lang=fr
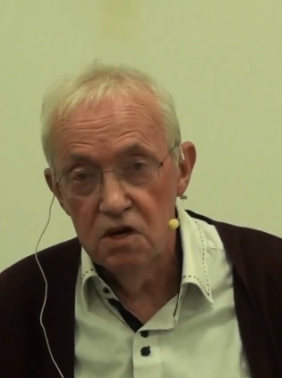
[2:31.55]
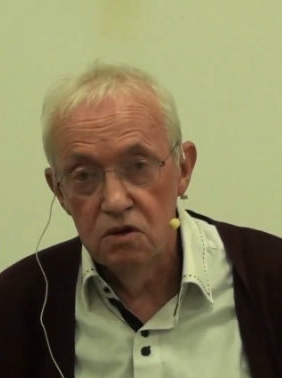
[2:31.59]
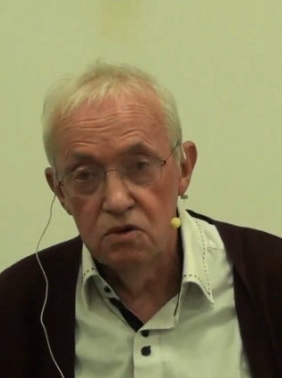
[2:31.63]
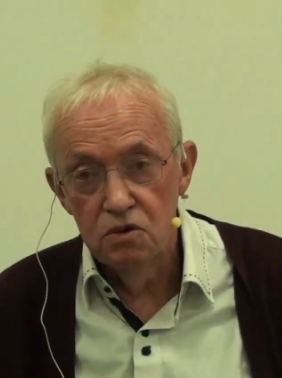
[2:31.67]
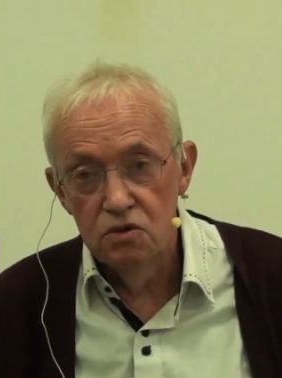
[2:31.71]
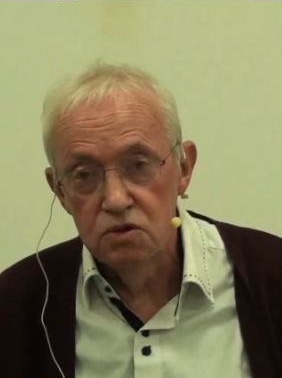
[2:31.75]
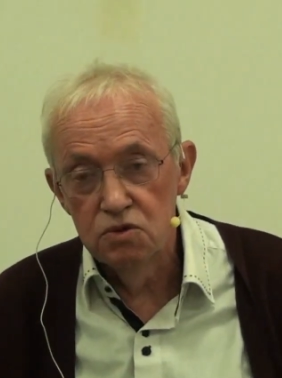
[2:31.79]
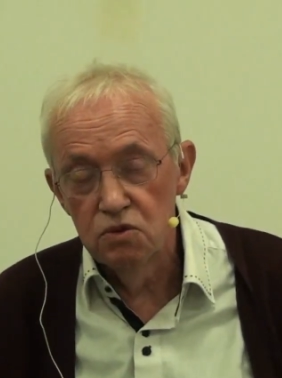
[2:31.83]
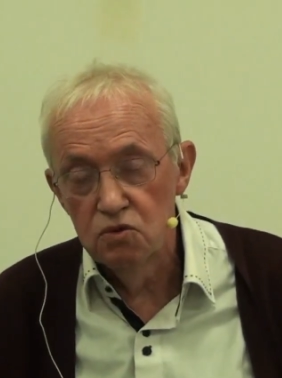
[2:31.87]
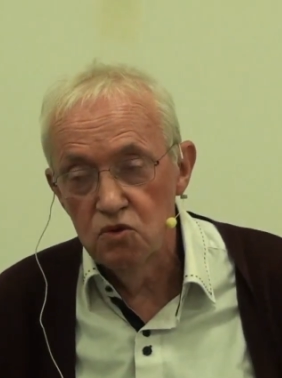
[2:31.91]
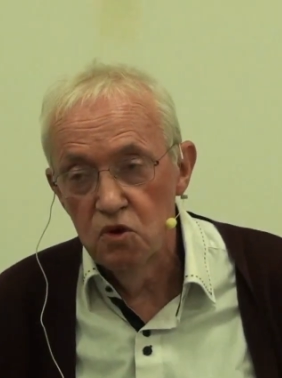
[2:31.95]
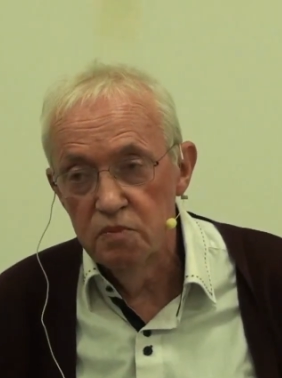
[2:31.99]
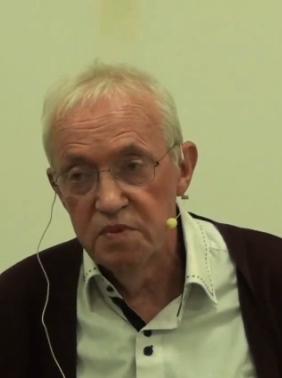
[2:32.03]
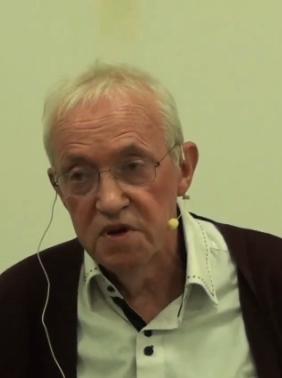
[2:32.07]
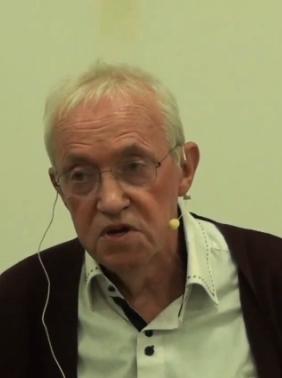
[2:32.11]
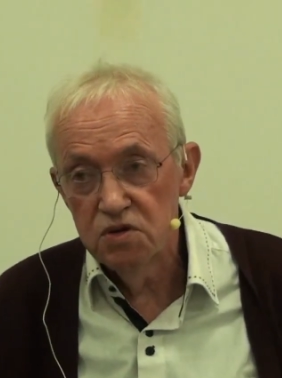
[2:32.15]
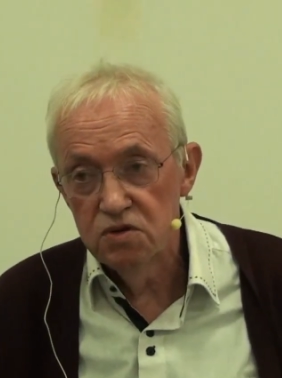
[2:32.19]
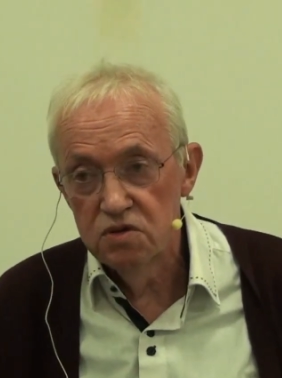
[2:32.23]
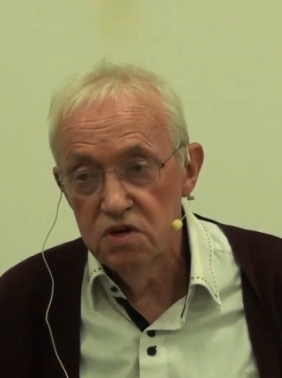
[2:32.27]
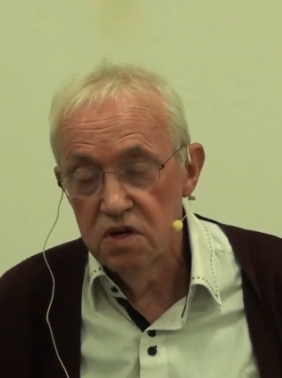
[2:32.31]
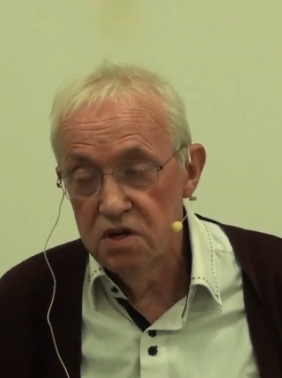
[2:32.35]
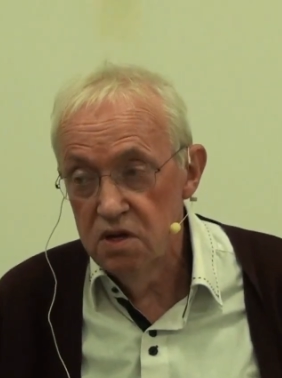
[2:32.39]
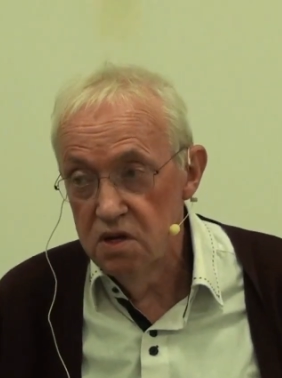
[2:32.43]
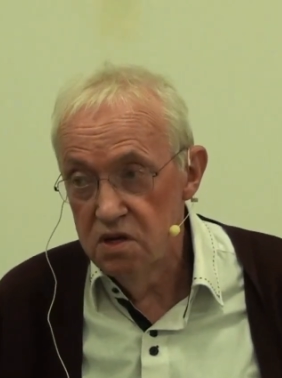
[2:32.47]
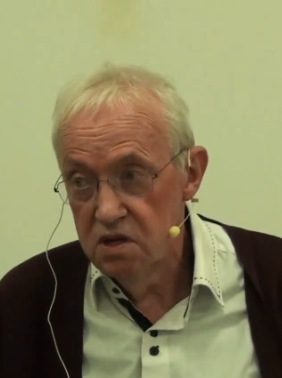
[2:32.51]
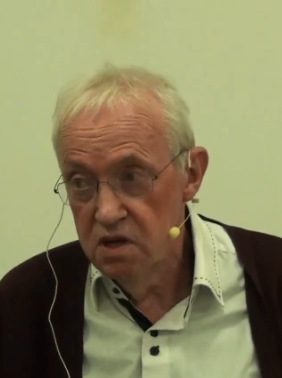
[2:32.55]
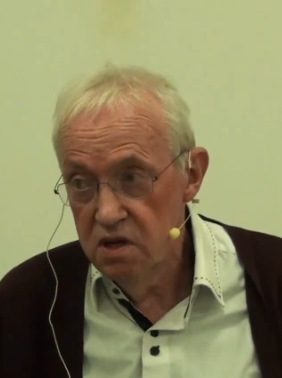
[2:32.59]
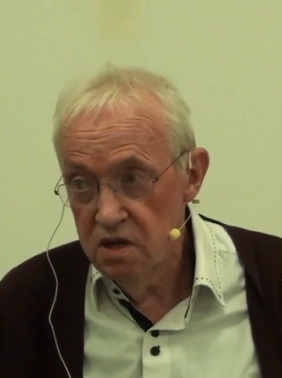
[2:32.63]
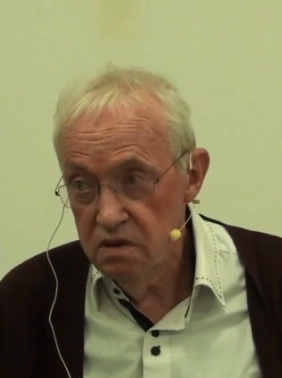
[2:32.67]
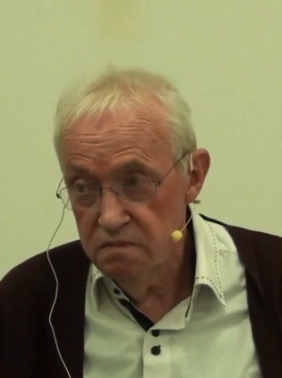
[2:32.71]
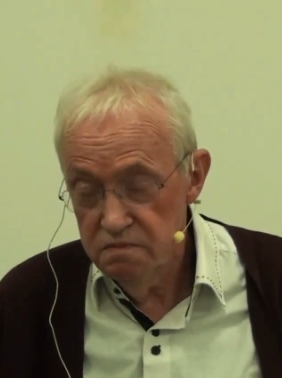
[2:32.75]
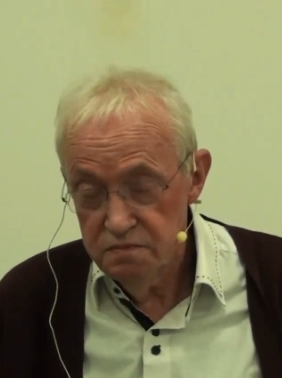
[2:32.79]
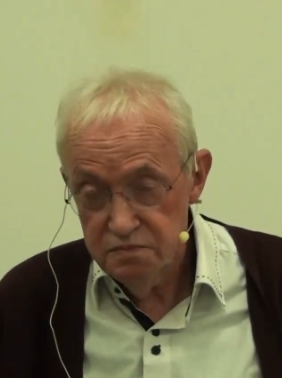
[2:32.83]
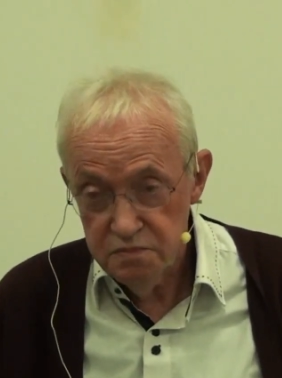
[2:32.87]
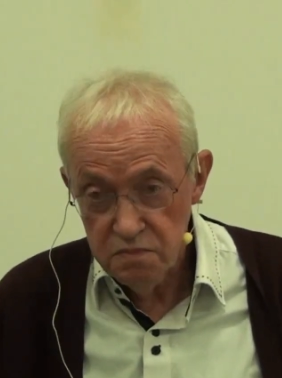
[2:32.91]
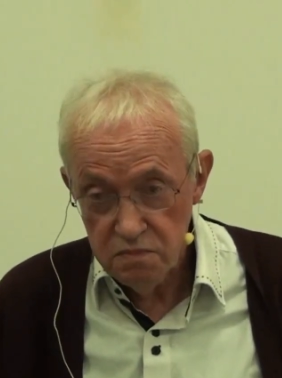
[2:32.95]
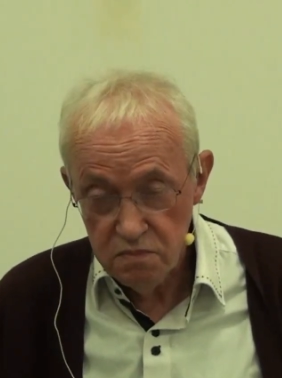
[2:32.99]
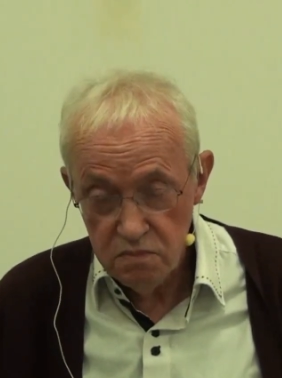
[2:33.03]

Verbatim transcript: quelques autres personnalités